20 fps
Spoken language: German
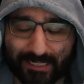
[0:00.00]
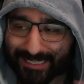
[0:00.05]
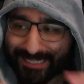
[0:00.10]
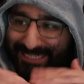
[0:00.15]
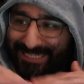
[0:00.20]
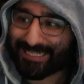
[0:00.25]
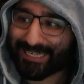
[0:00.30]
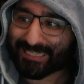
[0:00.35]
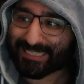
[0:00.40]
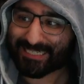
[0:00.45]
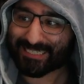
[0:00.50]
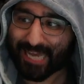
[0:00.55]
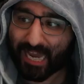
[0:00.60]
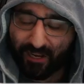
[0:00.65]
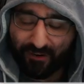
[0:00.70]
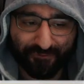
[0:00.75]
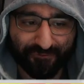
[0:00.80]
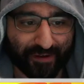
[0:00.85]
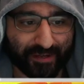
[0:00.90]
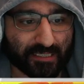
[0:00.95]
ist das
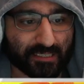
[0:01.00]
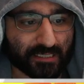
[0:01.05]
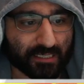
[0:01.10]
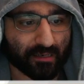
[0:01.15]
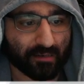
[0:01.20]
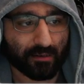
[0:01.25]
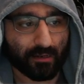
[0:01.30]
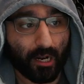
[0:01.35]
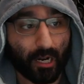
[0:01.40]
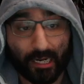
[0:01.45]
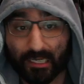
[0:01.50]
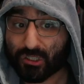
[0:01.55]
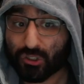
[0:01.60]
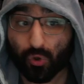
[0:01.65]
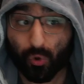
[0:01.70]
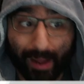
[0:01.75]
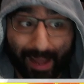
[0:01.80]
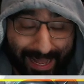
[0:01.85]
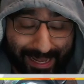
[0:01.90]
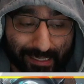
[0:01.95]
Zeitfenster?
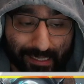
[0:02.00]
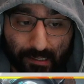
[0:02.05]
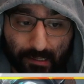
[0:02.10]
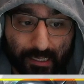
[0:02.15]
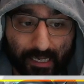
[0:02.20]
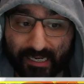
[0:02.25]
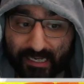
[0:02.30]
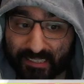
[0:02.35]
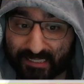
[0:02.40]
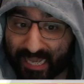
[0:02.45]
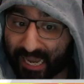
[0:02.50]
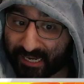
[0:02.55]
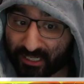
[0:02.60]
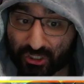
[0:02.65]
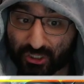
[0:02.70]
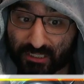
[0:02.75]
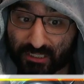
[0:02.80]
Soraka kann ich technisch